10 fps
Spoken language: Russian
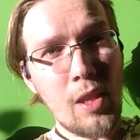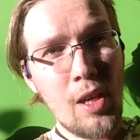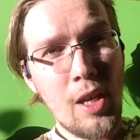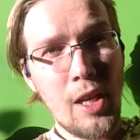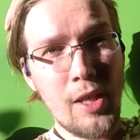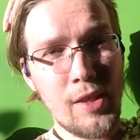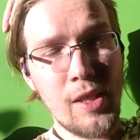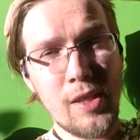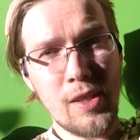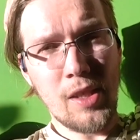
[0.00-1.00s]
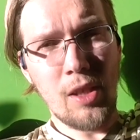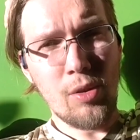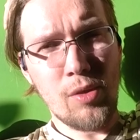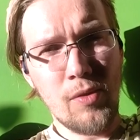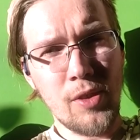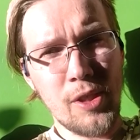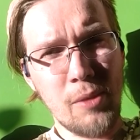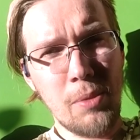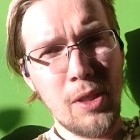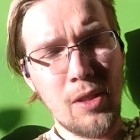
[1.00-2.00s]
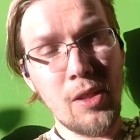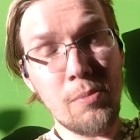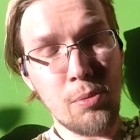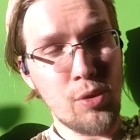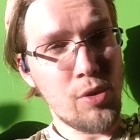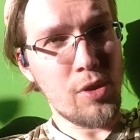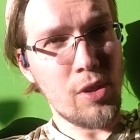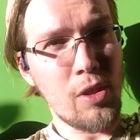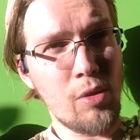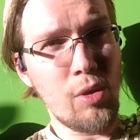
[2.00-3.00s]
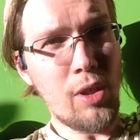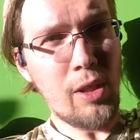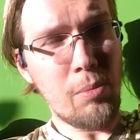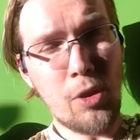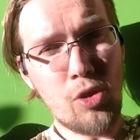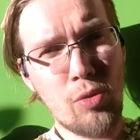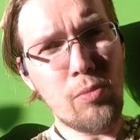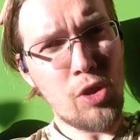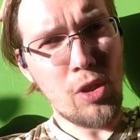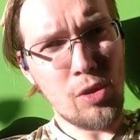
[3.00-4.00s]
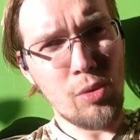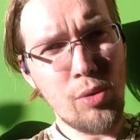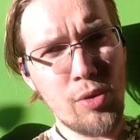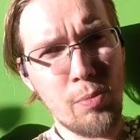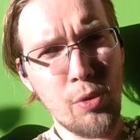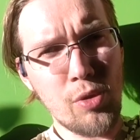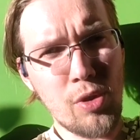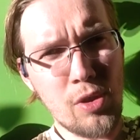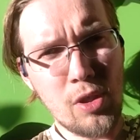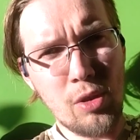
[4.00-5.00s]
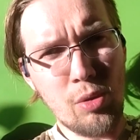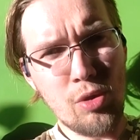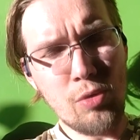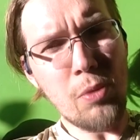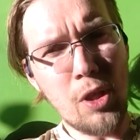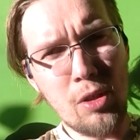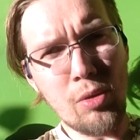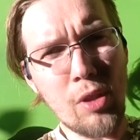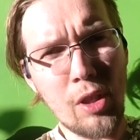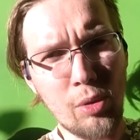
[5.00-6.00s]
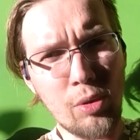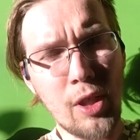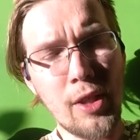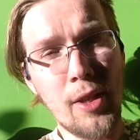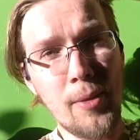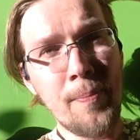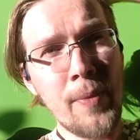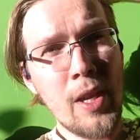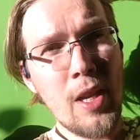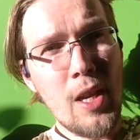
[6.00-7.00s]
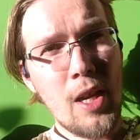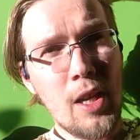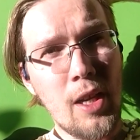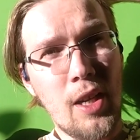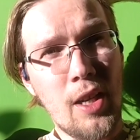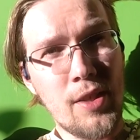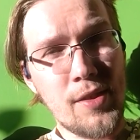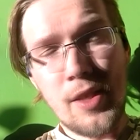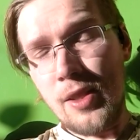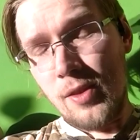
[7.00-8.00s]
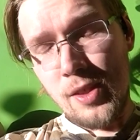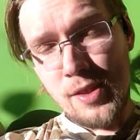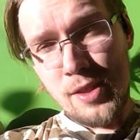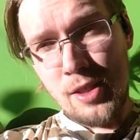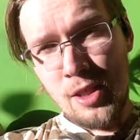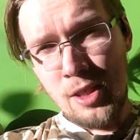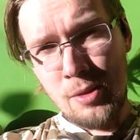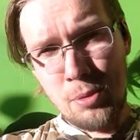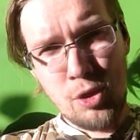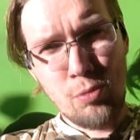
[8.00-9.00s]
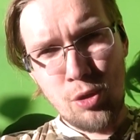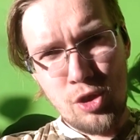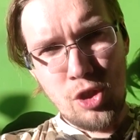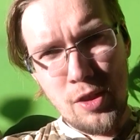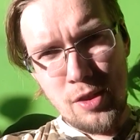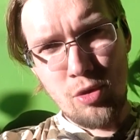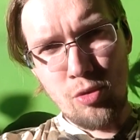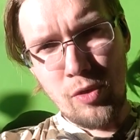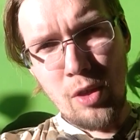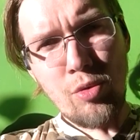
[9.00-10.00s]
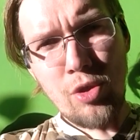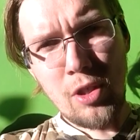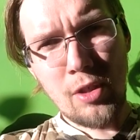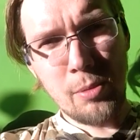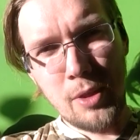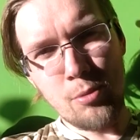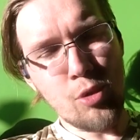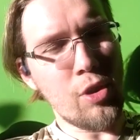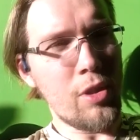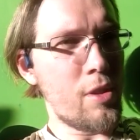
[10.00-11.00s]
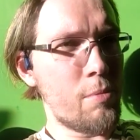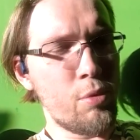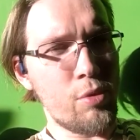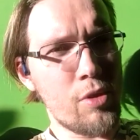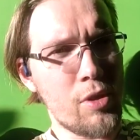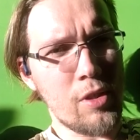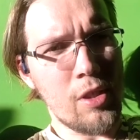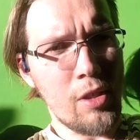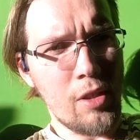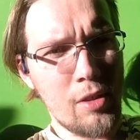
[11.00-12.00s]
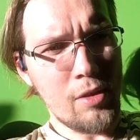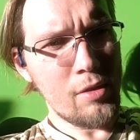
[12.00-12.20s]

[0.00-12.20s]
А, здесь остаются велосипед и спонсорские ролики. Причем через год спонсорские тоже переедут на тот канал. А, соответственно, почему я сейчас сижу в наушниках? Потому что это спонсорский